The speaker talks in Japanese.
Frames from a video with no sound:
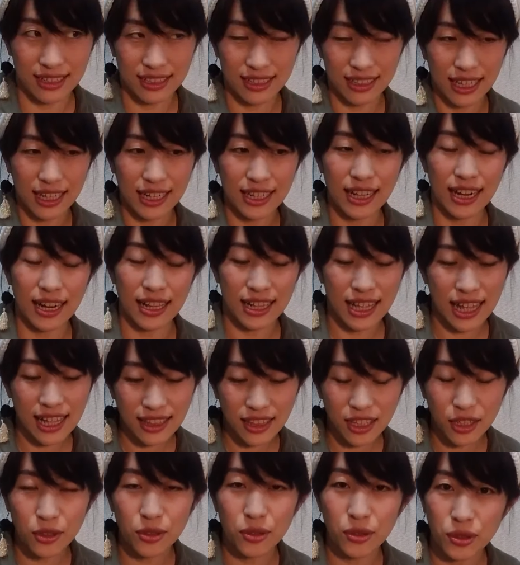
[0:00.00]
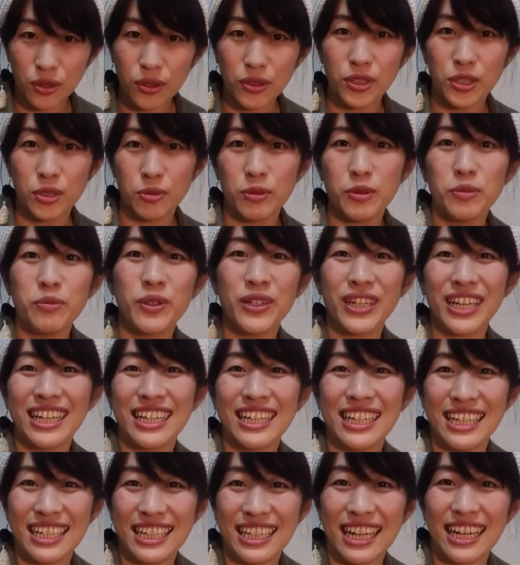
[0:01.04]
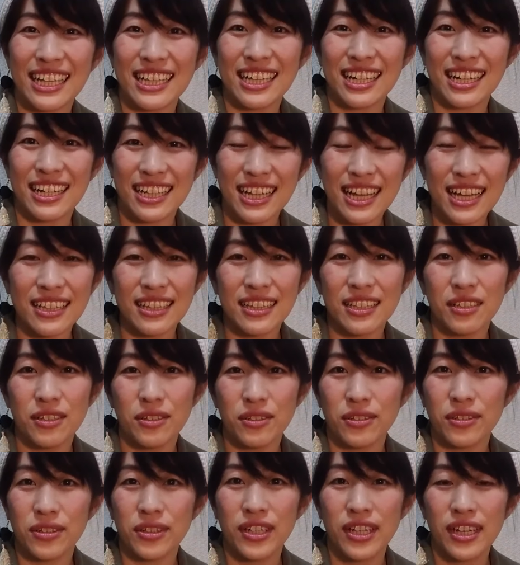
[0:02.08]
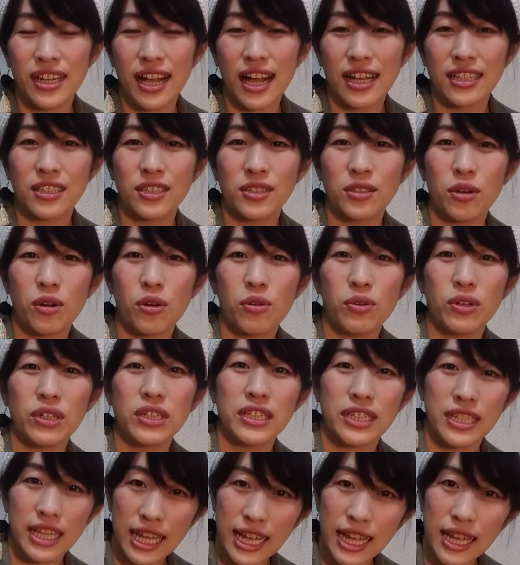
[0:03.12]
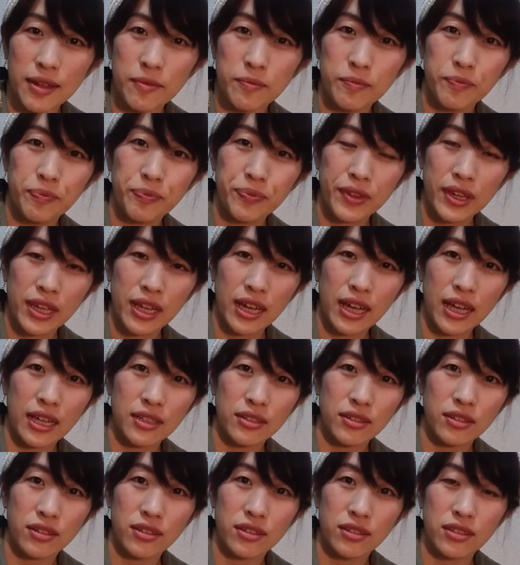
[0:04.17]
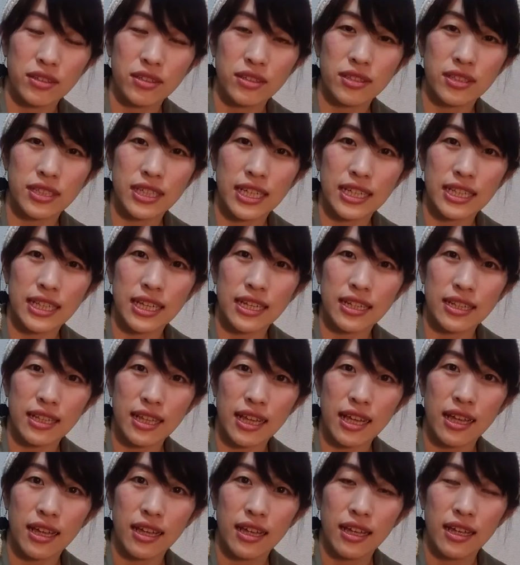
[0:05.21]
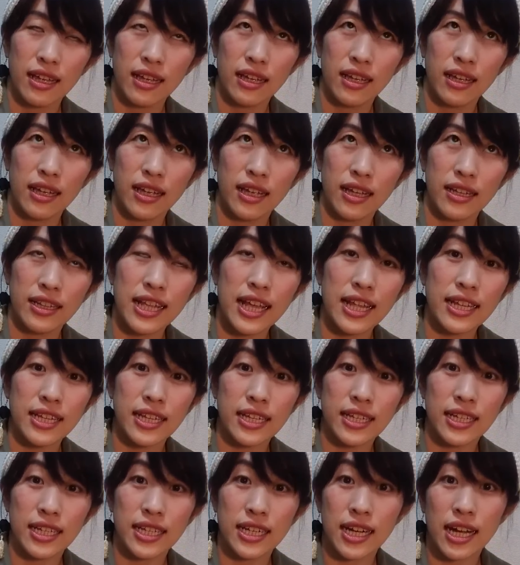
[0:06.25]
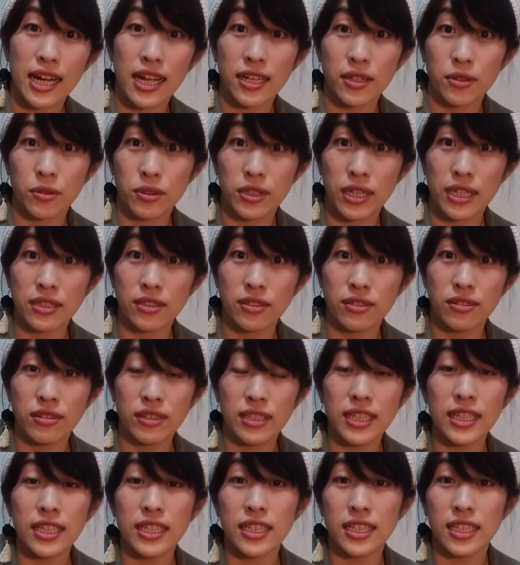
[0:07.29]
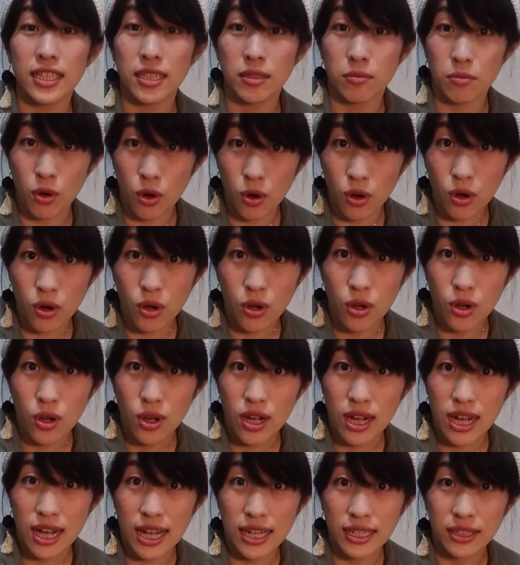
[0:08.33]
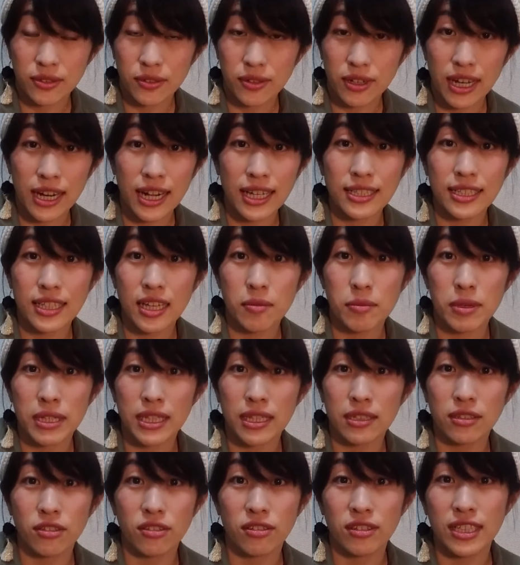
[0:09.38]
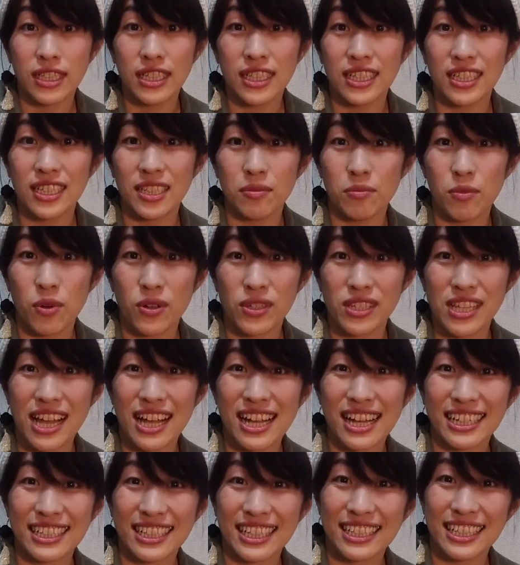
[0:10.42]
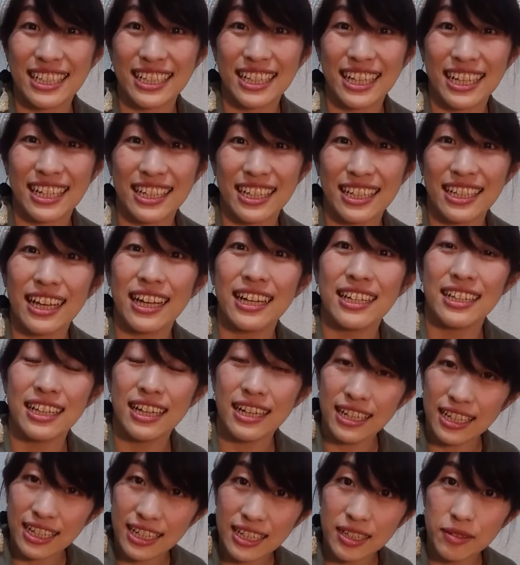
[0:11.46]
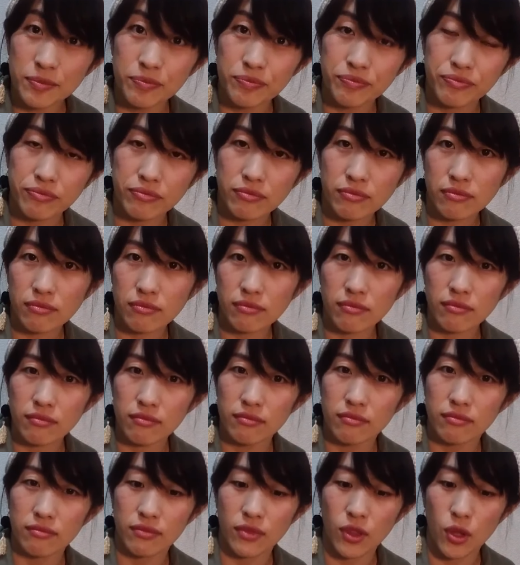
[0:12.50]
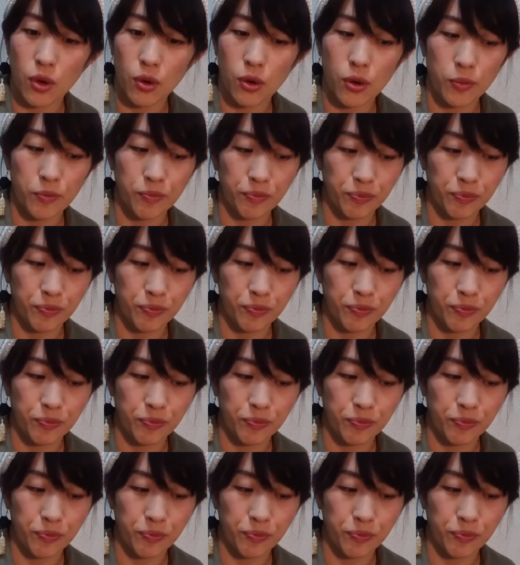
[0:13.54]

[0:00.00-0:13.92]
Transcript: できたらなっていうのと自分も元気になれたらなっていう活動をしてあの続けていて、え年に2回の手作り市にもあの烏山手作り市にも参加させていただいたり、うんと、